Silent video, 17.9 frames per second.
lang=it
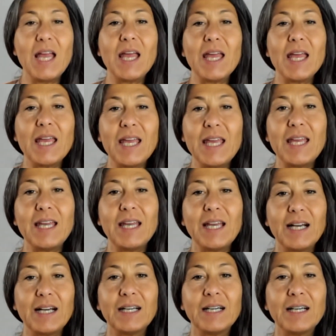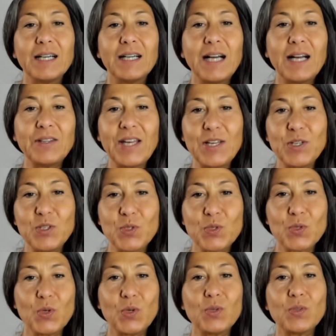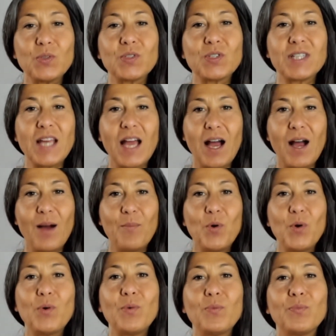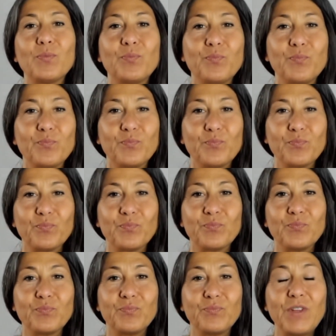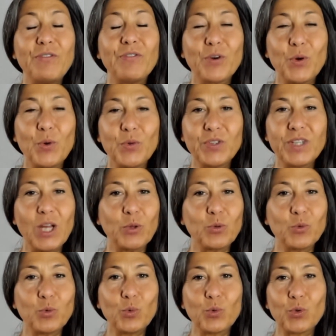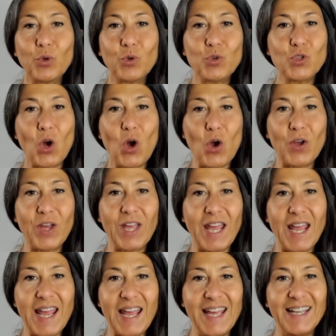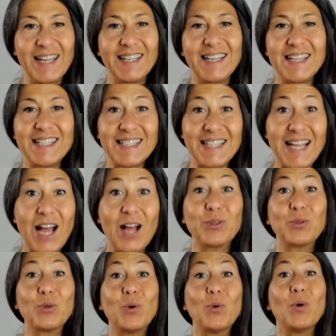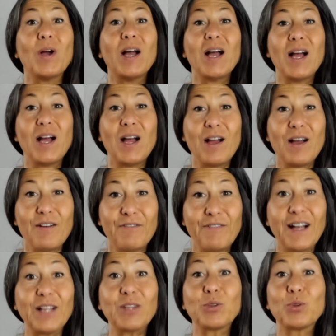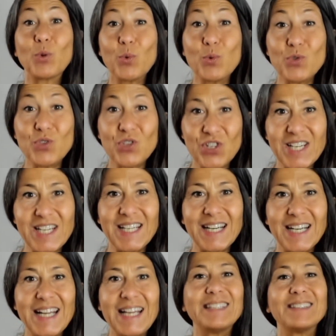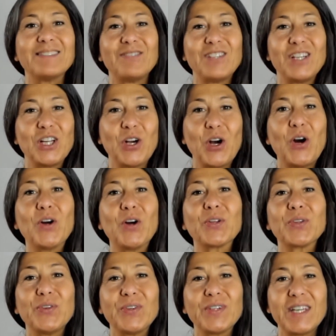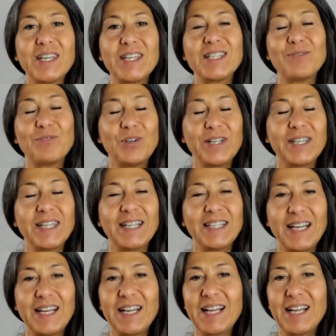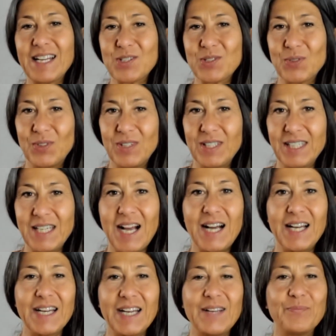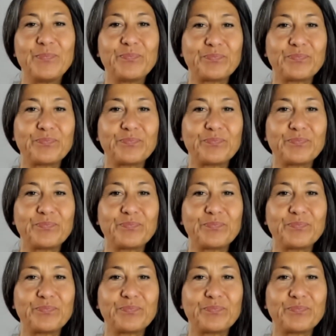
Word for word: e eh, adesso stiamo mh, mm, di fronte a tutto ciò che è stato fatto uscire. Vi ricordo che se volete andare a riascoltare